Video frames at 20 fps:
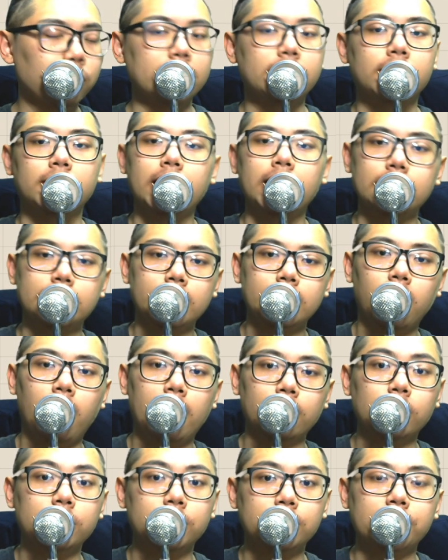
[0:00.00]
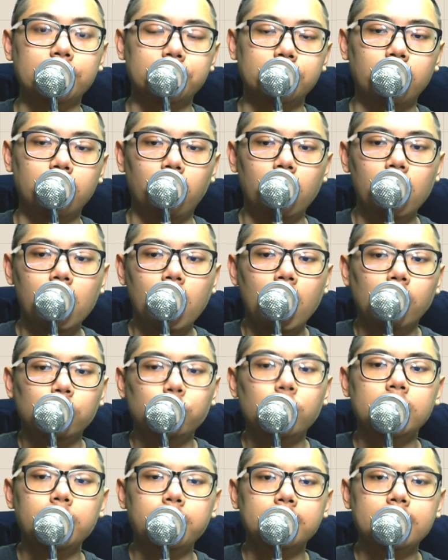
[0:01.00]
对，十点七六啊，对，十点七六。
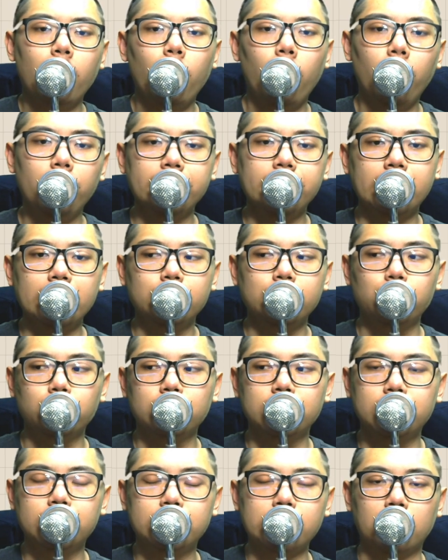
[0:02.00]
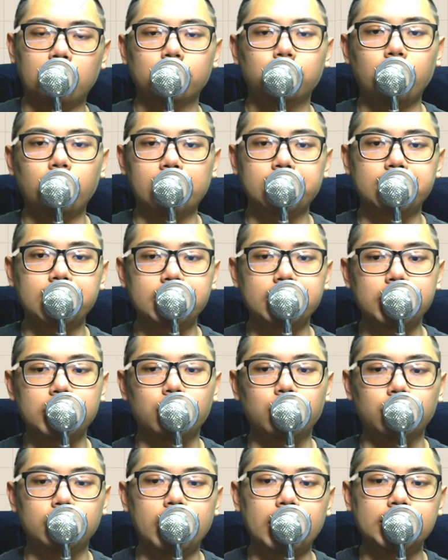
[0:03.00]
所以基本上获利能力数字是搅得出来的生技
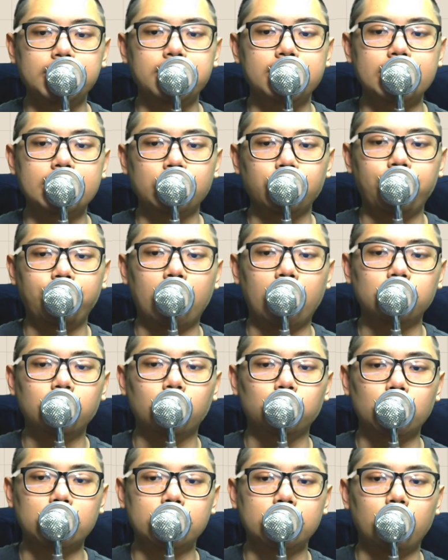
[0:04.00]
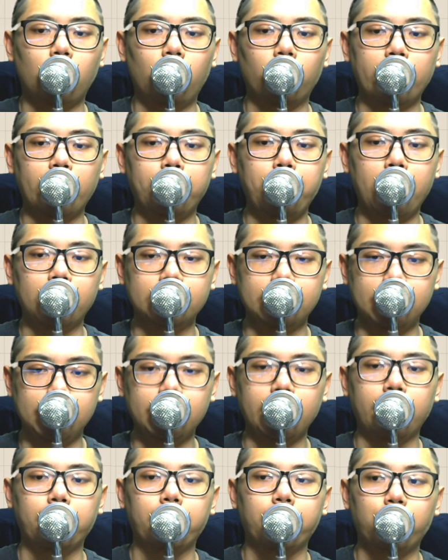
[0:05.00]
股。那基本上就防守最近的红 K 棒，
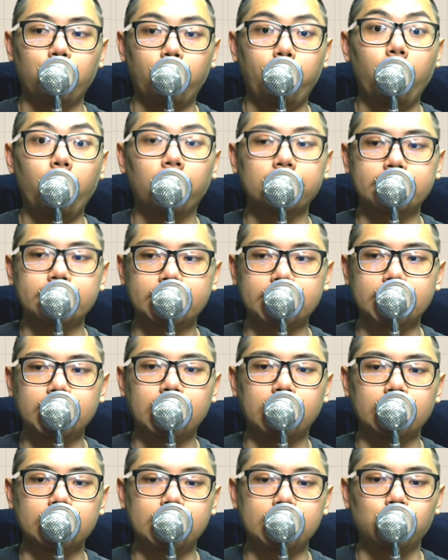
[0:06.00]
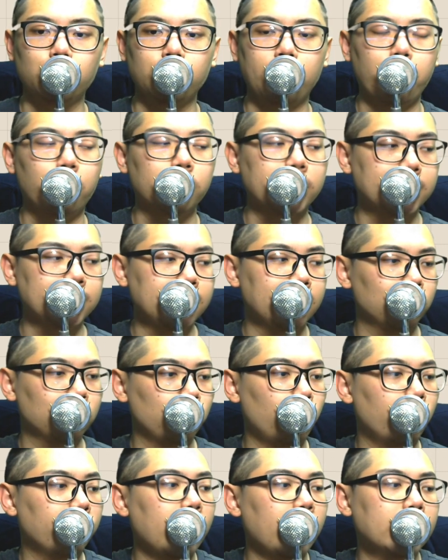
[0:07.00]
低点不破即可。技术面目前是一个
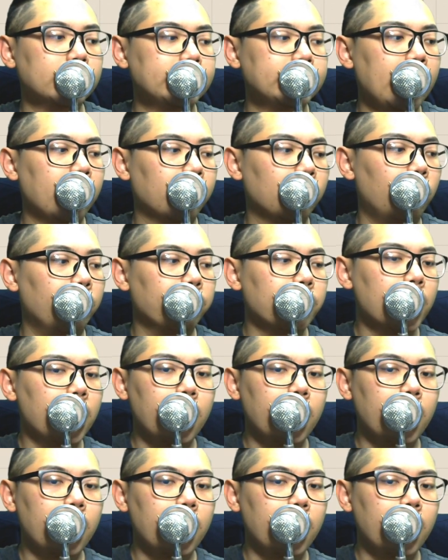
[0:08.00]
多方的架构。